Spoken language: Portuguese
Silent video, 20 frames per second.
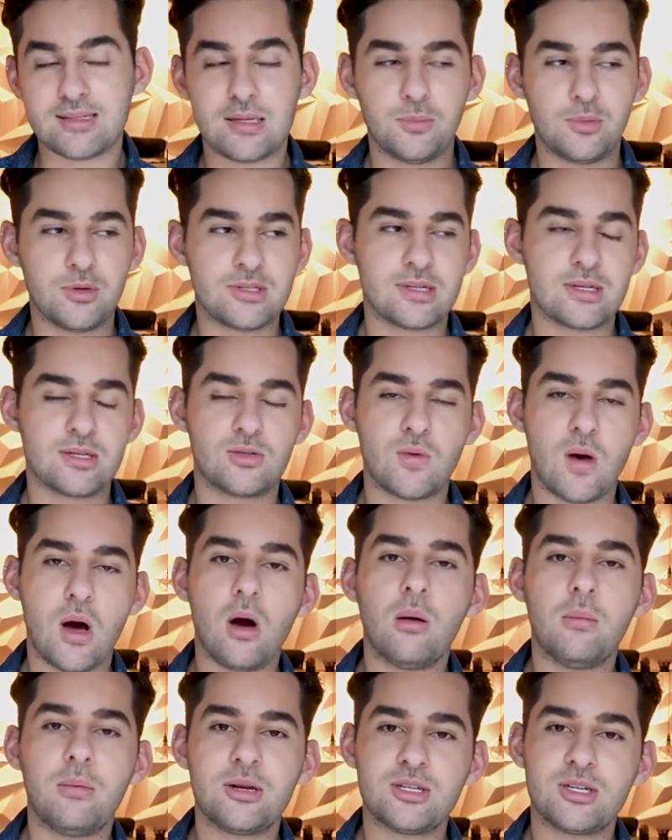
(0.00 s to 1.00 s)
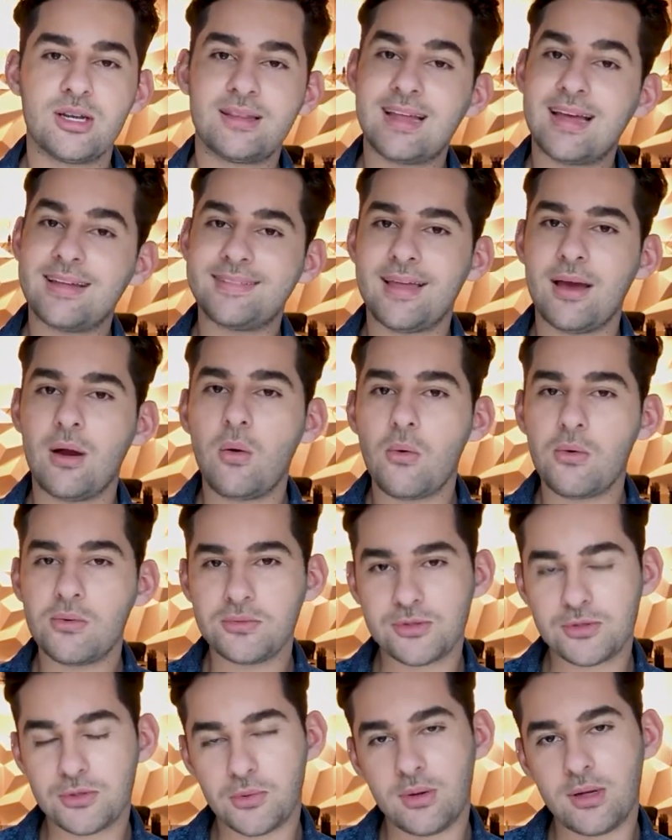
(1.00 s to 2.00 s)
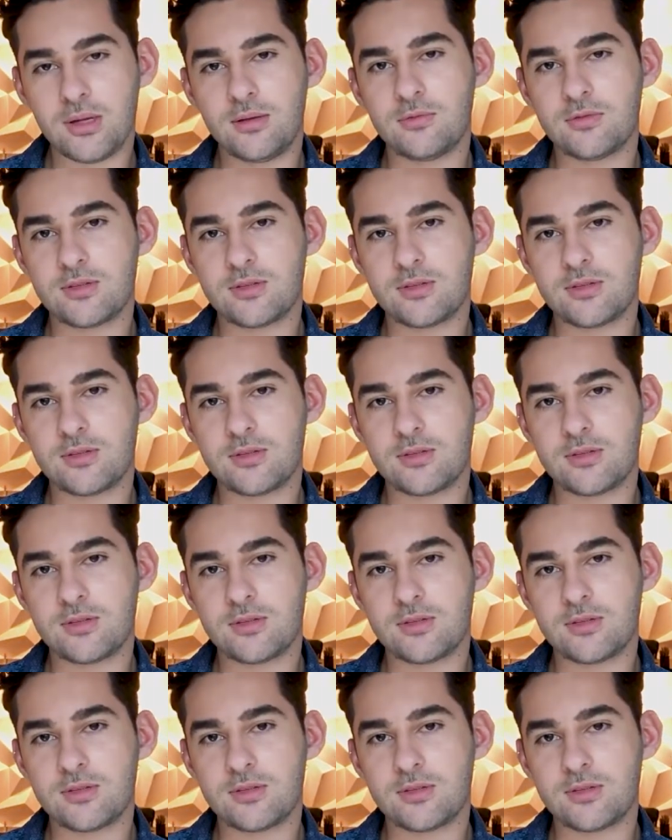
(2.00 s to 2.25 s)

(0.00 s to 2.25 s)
depois que a sua obra já está até construída